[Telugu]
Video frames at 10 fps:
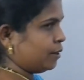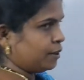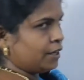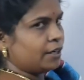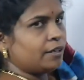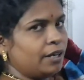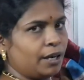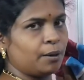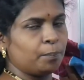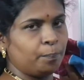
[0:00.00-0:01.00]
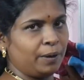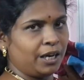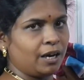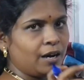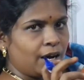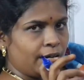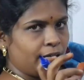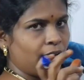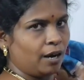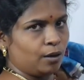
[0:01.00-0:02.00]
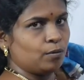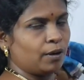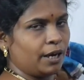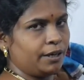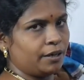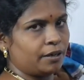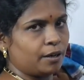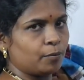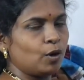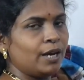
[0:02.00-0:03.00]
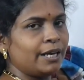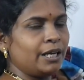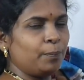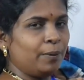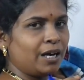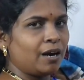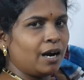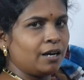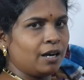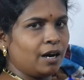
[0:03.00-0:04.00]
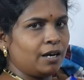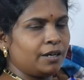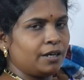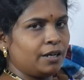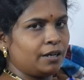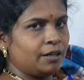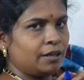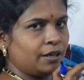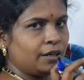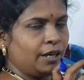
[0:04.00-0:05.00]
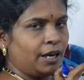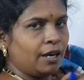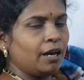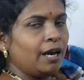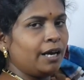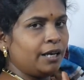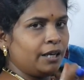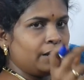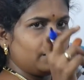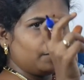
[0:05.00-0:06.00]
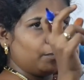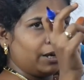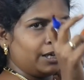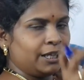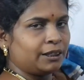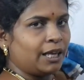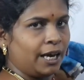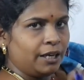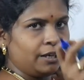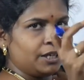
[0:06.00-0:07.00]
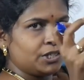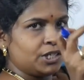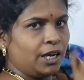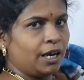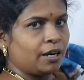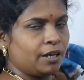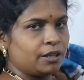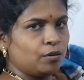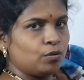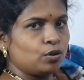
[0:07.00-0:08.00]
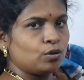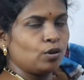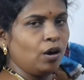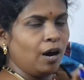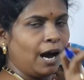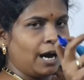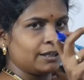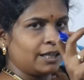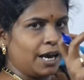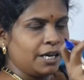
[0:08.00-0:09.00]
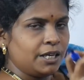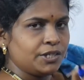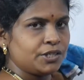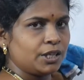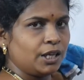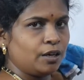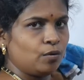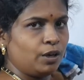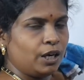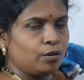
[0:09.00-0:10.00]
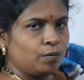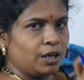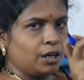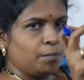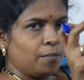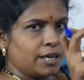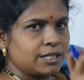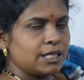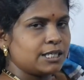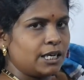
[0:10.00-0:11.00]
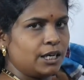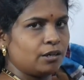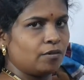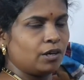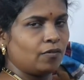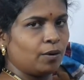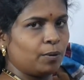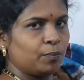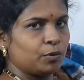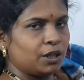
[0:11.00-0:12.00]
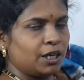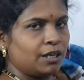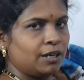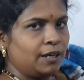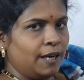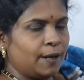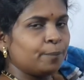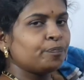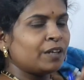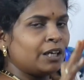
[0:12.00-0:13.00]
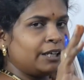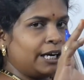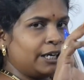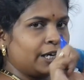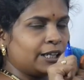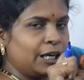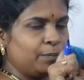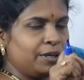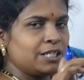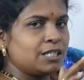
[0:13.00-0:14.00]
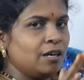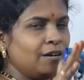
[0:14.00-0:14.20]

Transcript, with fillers: ఏంటి అంటే పెక్క కండరాలు అని అంటాము ఈ పెక్క కండరాలు ఏంటి ఏంటి అంటే ఈ మనకి థై రీజియన్ ఎక్కడైతే ఉంటుందో ఆ థై రీజియన్ దగ్గర ఉండేటువంటి మజిల్స్ అనేటువంటివి ఏమైపోతాయి అంటే టెండర్ దట్ మీన్స్